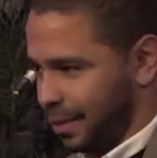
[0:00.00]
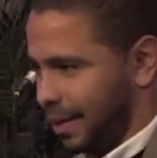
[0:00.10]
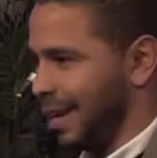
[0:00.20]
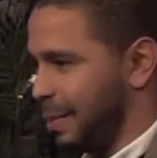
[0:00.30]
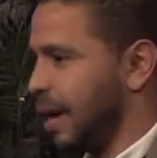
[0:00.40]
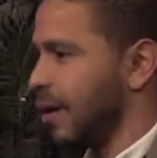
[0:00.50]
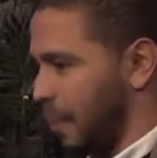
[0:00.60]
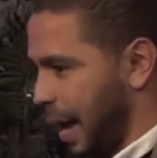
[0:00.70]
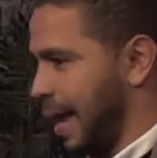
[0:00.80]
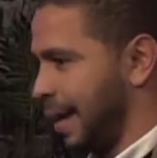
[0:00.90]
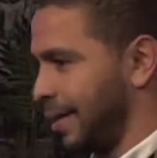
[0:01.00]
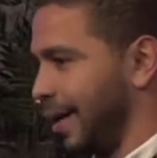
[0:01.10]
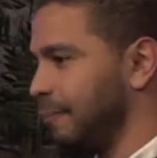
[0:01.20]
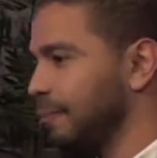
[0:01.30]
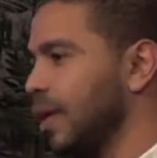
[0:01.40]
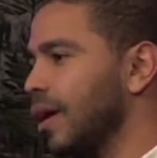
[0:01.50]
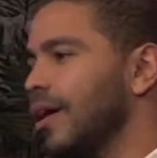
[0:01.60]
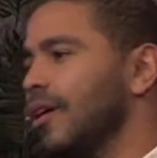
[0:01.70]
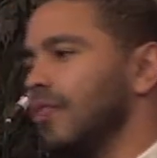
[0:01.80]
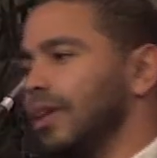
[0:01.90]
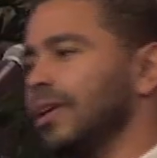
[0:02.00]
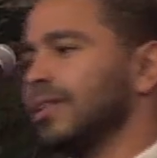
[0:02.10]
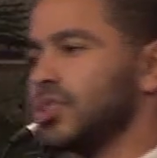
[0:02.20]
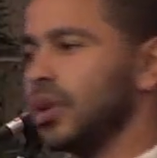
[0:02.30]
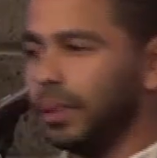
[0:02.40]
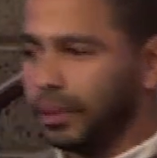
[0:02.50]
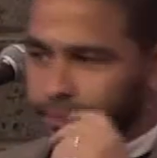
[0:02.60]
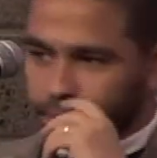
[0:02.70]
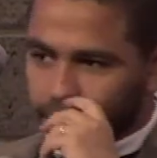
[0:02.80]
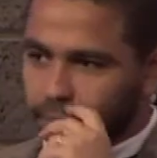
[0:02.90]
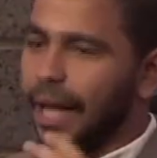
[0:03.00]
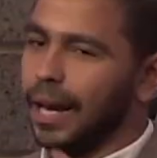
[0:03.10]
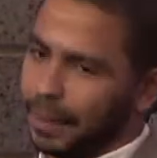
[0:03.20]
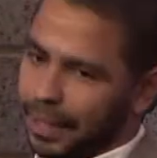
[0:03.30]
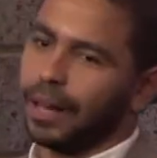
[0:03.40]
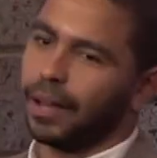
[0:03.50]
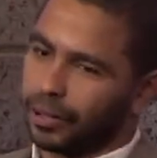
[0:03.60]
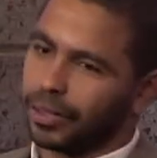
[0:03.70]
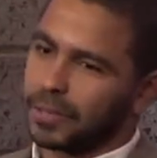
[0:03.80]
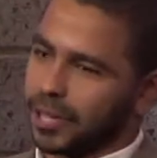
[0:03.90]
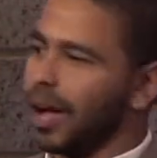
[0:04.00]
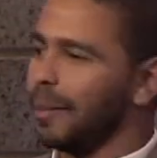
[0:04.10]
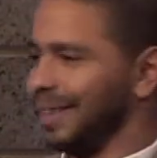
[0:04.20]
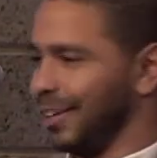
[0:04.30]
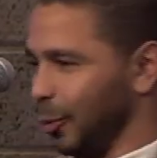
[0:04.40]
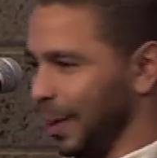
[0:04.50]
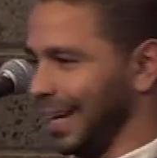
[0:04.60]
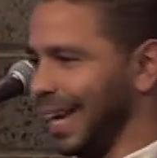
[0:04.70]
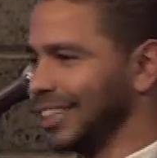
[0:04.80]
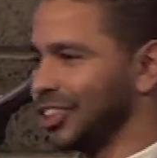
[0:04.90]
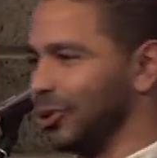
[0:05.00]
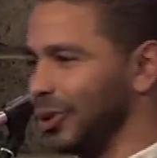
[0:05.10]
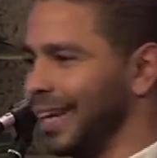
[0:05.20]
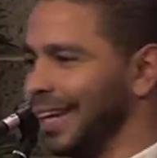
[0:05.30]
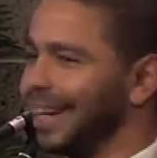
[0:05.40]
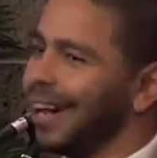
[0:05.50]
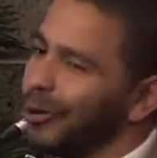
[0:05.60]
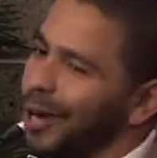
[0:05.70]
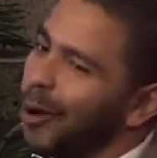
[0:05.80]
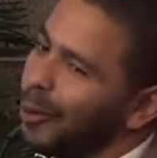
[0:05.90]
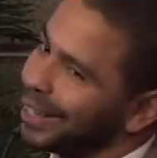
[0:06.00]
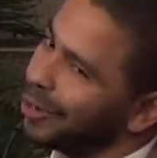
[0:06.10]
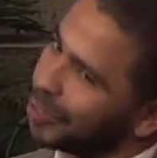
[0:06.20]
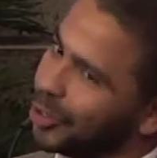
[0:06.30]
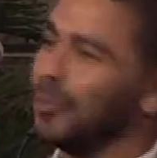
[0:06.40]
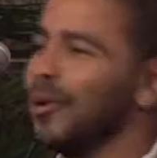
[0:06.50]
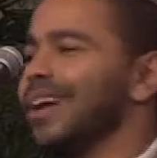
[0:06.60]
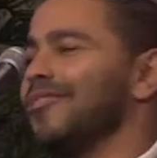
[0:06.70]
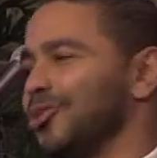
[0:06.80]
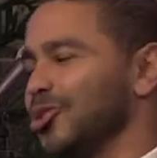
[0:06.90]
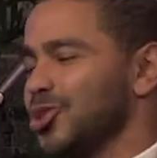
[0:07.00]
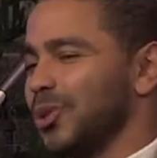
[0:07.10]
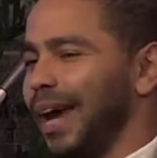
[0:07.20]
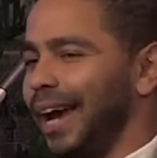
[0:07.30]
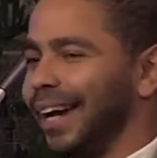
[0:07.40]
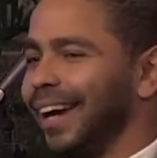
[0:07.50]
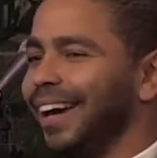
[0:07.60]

اللي بيقرا معاك ده فالنهارده الصبح احنا ابتدينا الخطه بصراحه بدري يومين علشان قلنا ايه هو نعوض لو في يوم وقع في النص ولا حاجه